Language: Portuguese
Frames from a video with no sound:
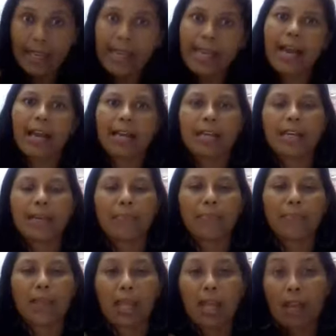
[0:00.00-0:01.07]
E aí,
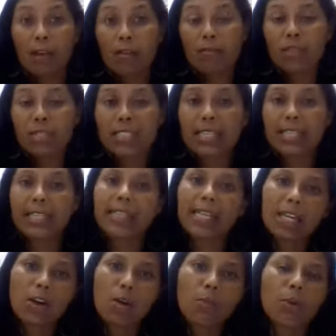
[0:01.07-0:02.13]
você
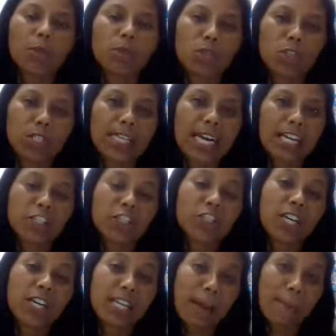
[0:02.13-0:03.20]
tem a oportunidade de
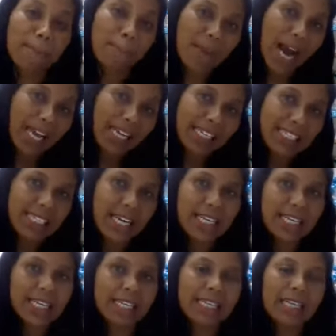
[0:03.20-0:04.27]
ganhar mais
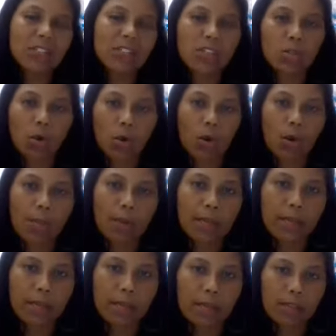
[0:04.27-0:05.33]
ainda
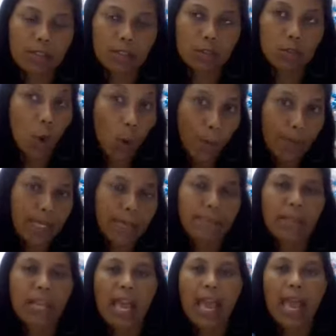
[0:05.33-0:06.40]
sobre, sobre
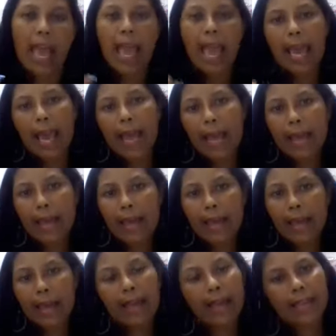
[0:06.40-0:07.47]

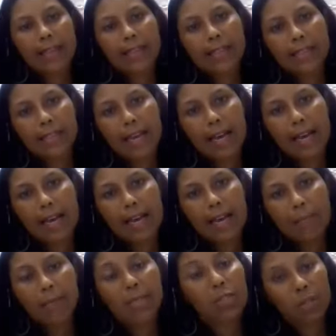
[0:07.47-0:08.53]
é,
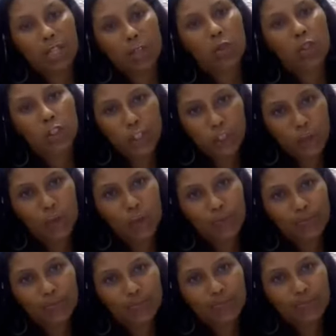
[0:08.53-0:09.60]
essa pessoa que tu indicou,
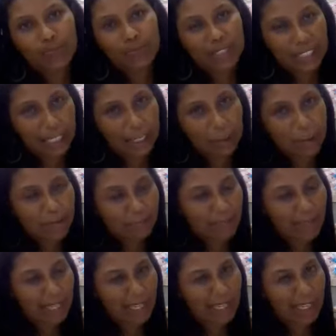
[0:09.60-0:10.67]
entendeu?
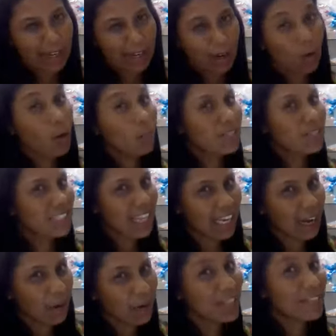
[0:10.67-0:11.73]
Como
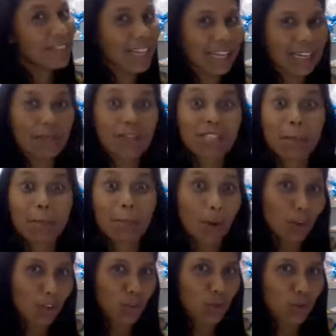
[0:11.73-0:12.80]
será? O que será que você
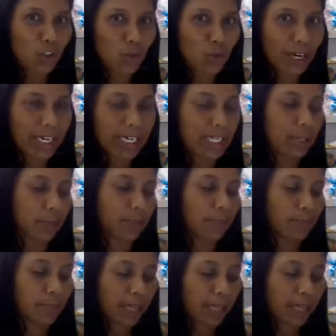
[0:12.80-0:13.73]
pode continuar ganhando?